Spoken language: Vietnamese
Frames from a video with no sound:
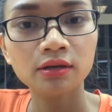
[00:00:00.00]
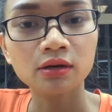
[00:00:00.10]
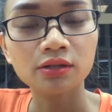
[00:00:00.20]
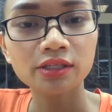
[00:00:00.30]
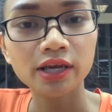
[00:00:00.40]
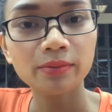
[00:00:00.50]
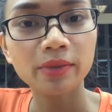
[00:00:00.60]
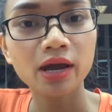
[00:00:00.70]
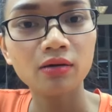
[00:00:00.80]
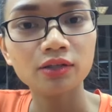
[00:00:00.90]
Có chị em
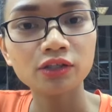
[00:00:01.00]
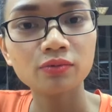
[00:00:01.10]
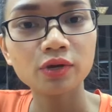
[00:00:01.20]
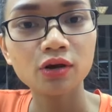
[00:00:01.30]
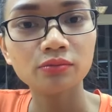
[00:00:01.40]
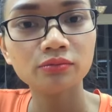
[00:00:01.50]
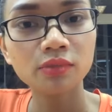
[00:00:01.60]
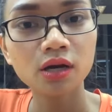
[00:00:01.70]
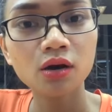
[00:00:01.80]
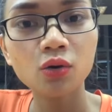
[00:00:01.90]
nào ở trong nhóm
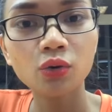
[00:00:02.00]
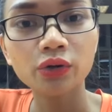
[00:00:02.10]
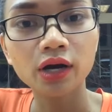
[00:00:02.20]
hội